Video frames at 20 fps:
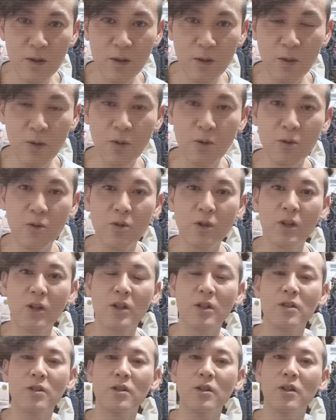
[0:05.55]
ということで
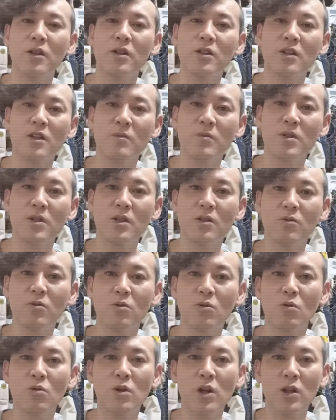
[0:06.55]
ですね久々
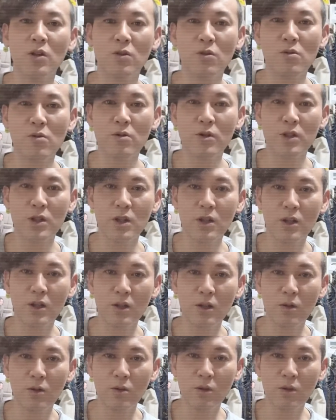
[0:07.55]
の動画の更新